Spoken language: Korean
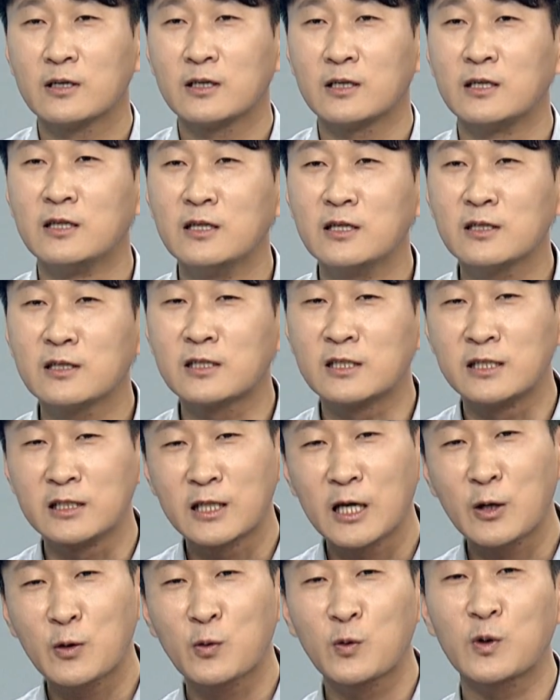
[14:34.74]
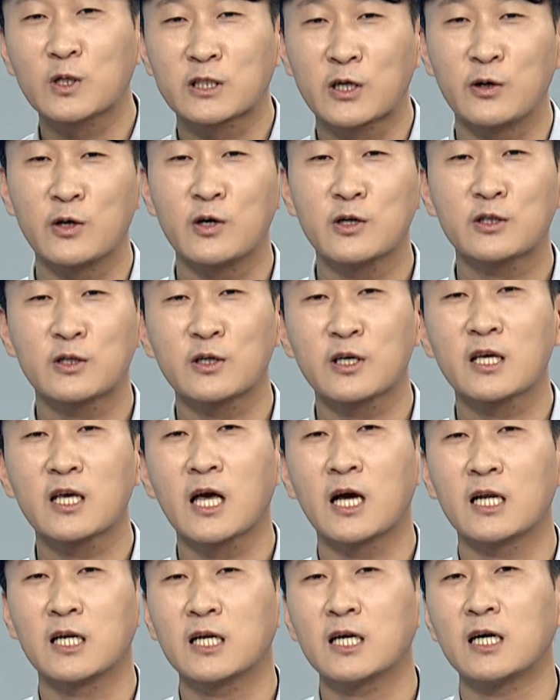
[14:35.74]
있는 그대로가 정형적인
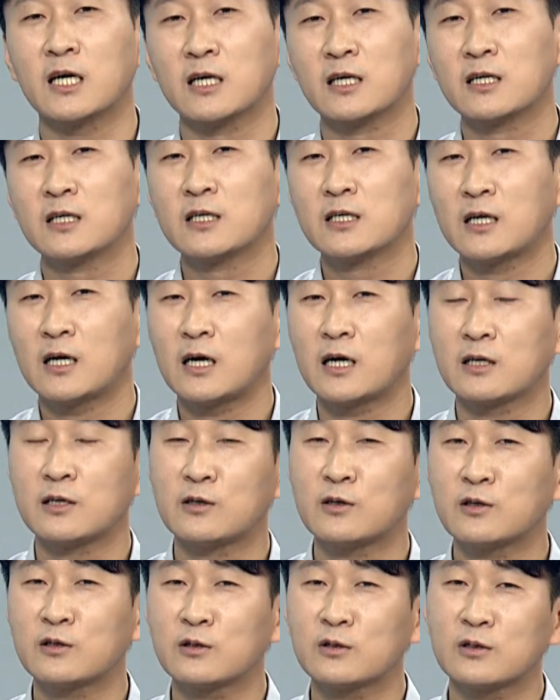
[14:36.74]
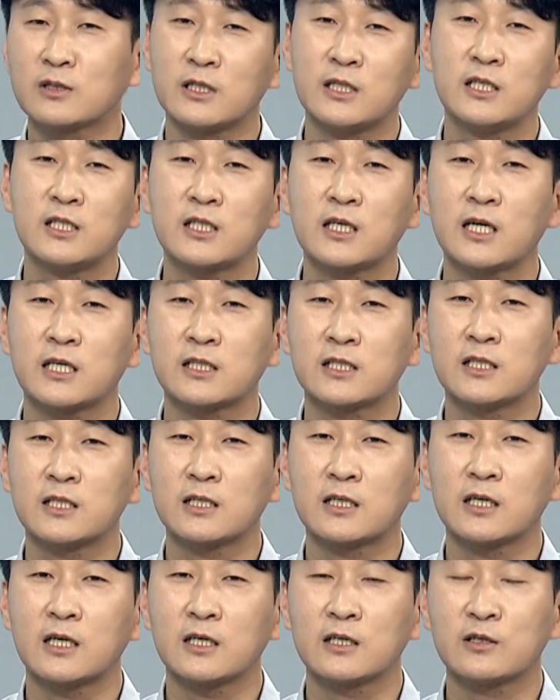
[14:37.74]
게 아니라 아 이런 니즈가
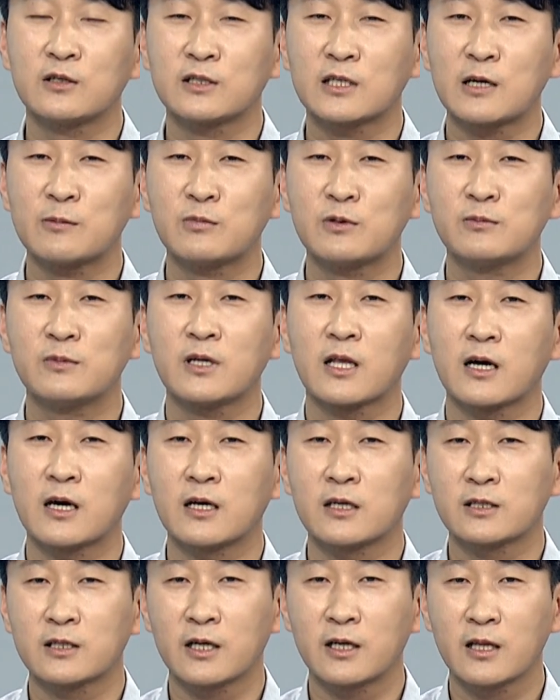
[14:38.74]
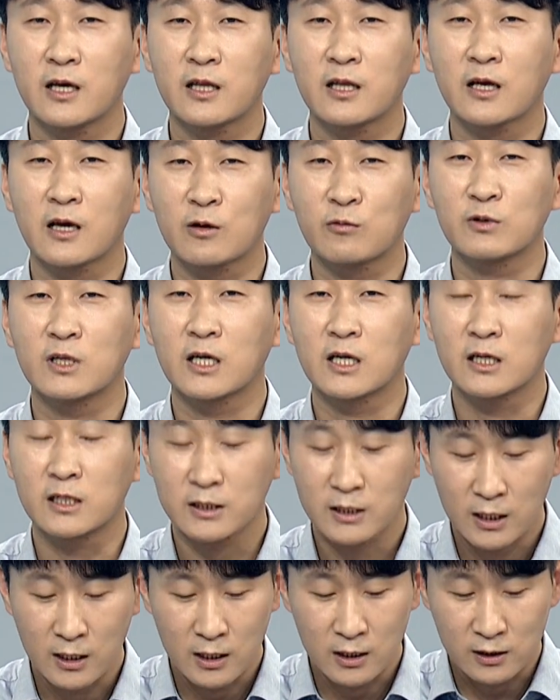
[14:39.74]
있으니까 이런 상품을 내가 제안해야 되겠구나라는
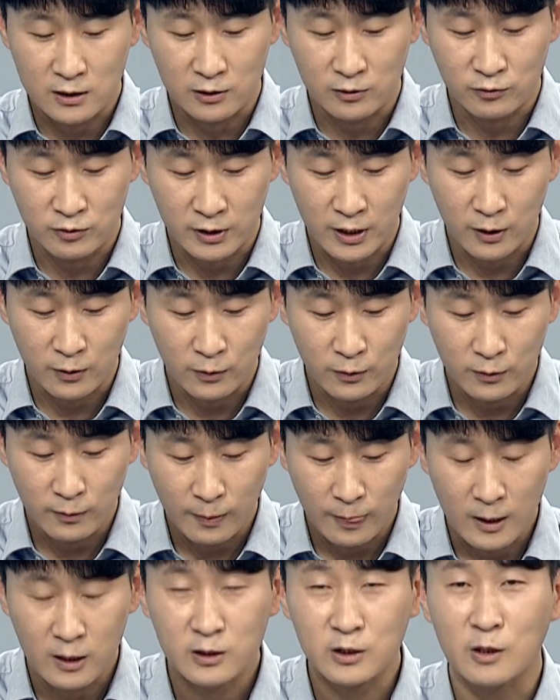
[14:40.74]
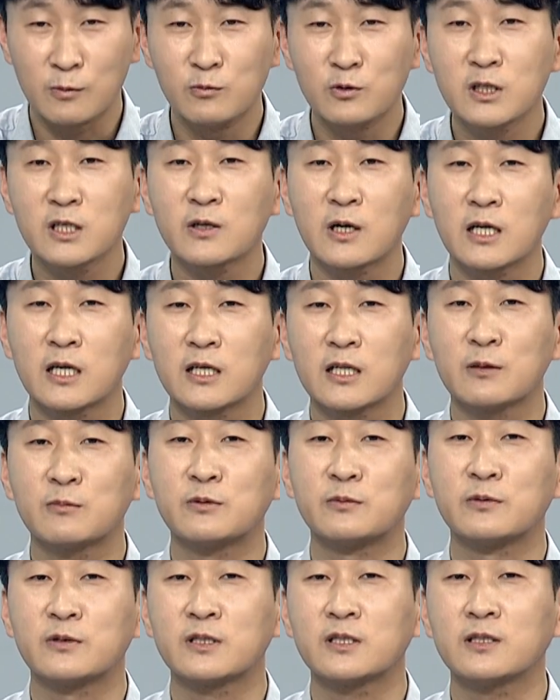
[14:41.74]
생각이 들수 음. 있겠고 전문인 관련된
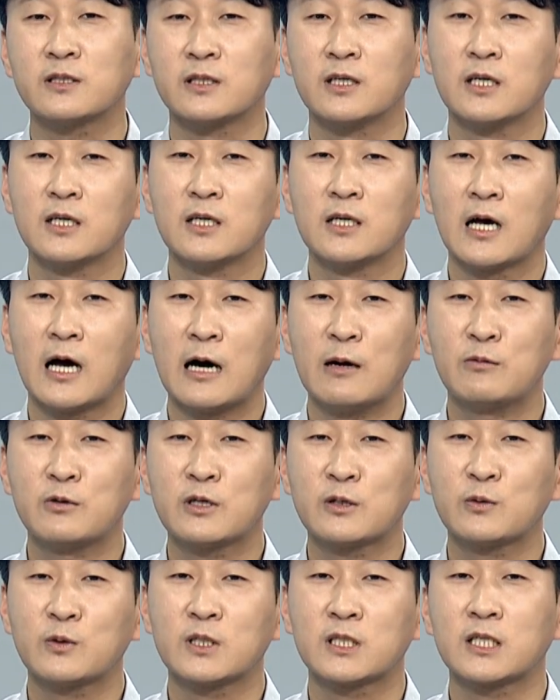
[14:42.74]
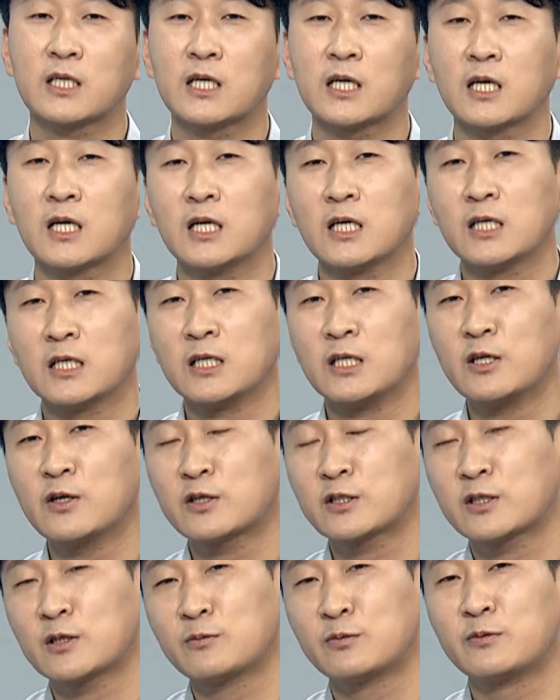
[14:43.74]
부분들은 아무래도 이제
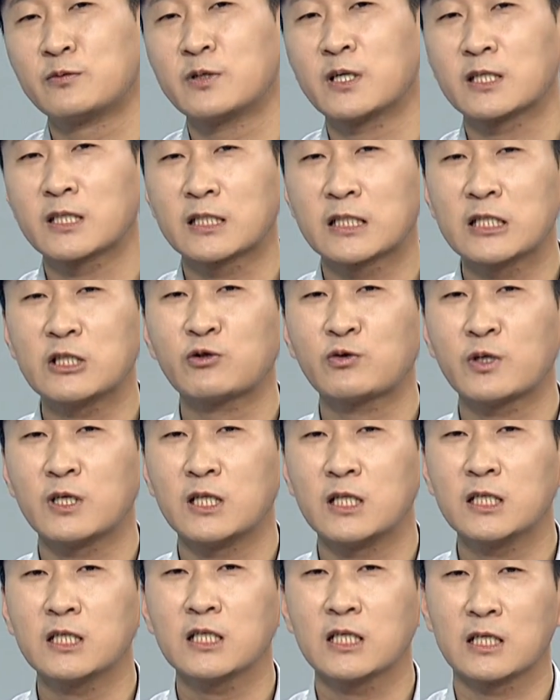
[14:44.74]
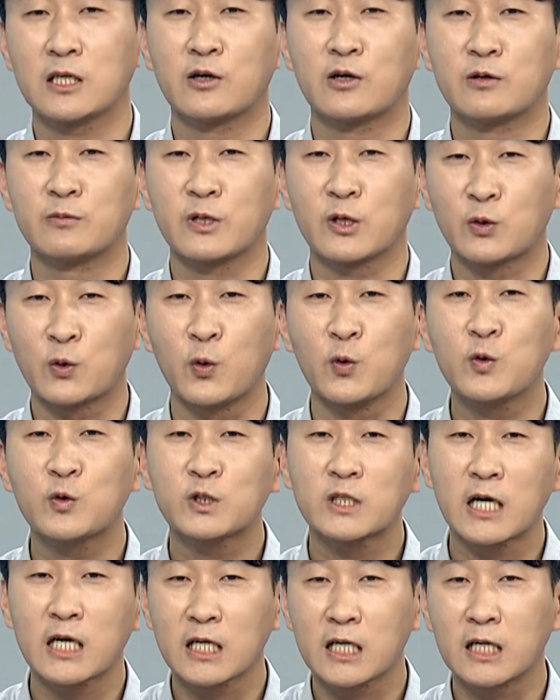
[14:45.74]
이력서 부분에서 쓸 수 있는 여러분이
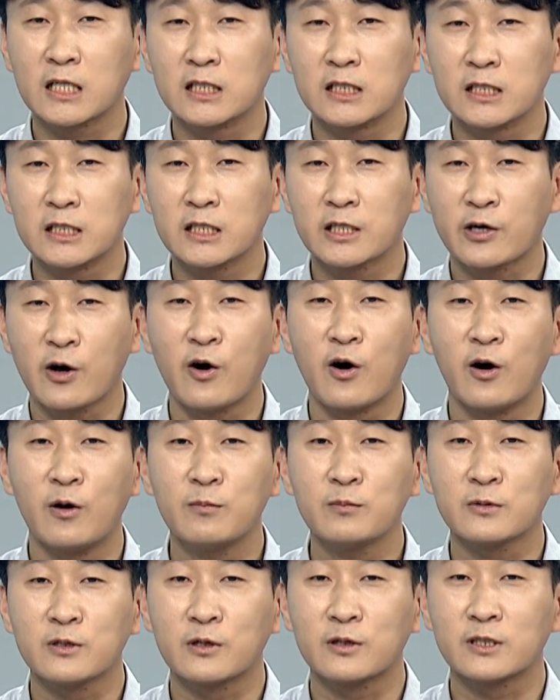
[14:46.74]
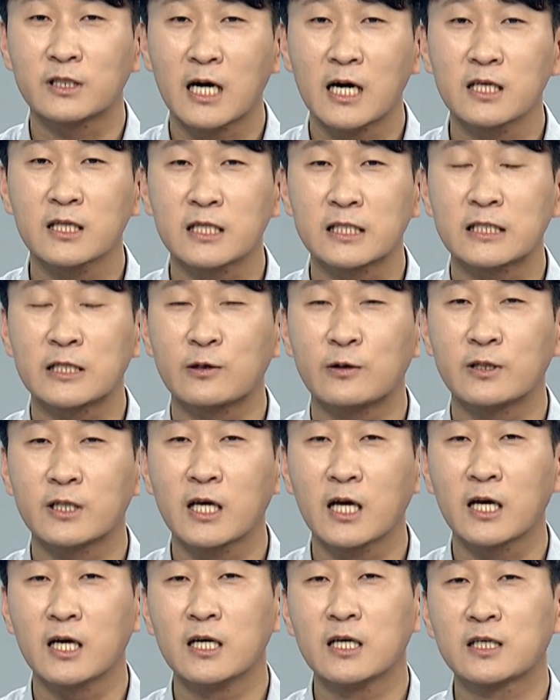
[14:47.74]
교육상이라든지 경험 이런 음. 사항도 있을
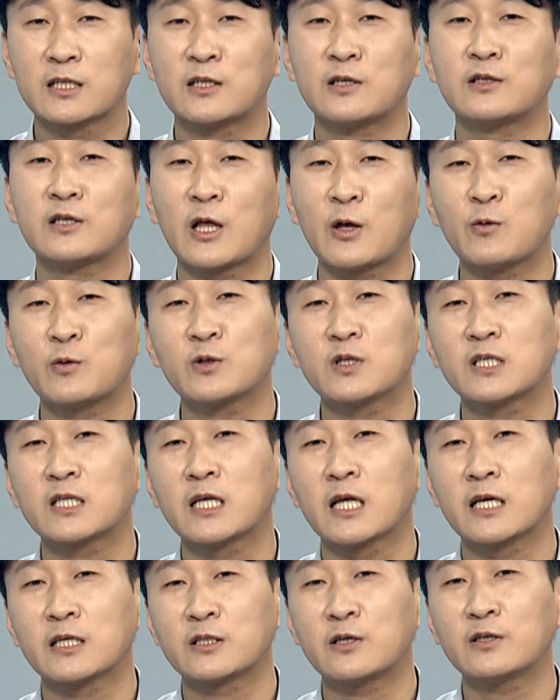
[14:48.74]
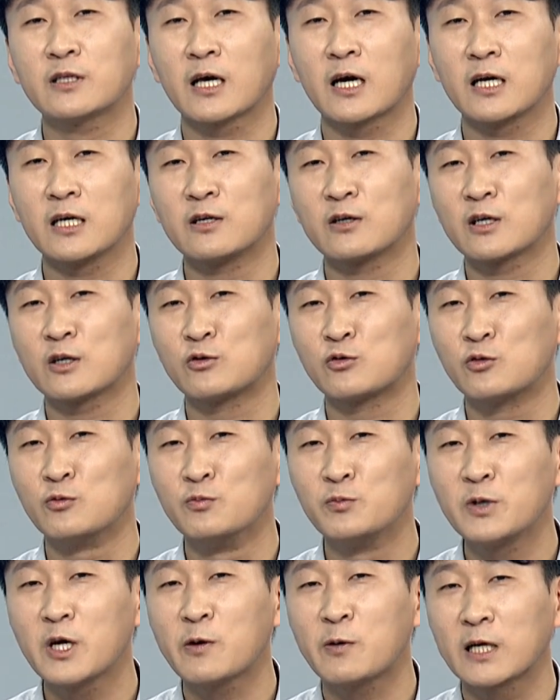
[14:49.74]
건데 그런 내용들에 대해서 내가 이렇게
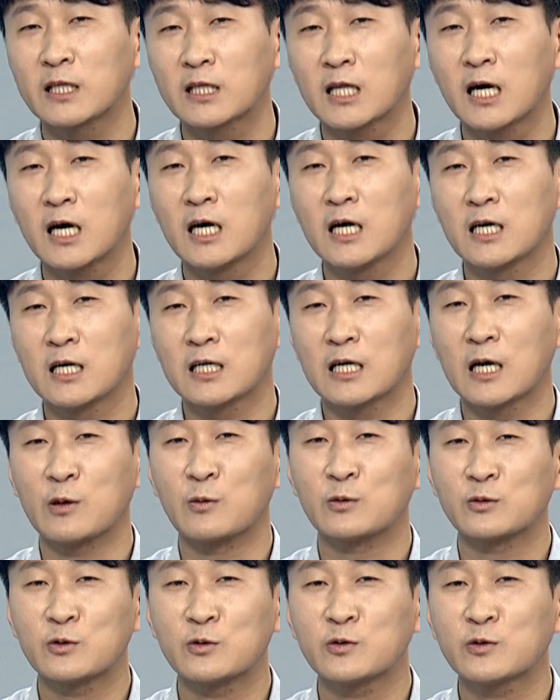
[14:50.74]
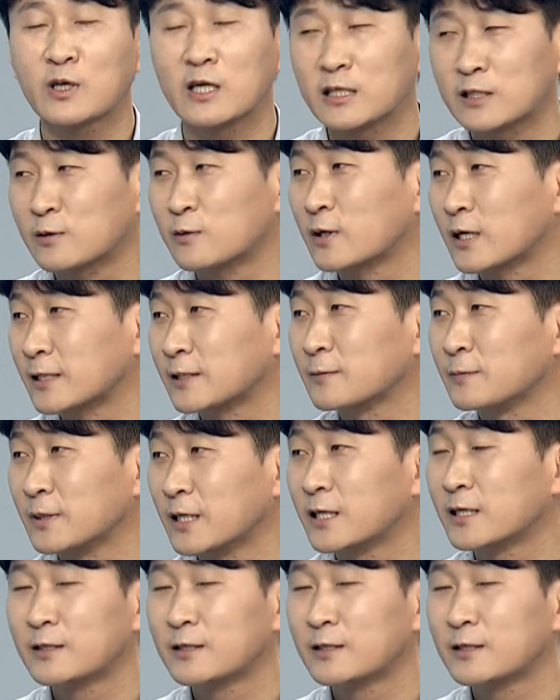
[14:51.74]
준비해 왔다 라고 쓸 수가 있을 것 같습니다.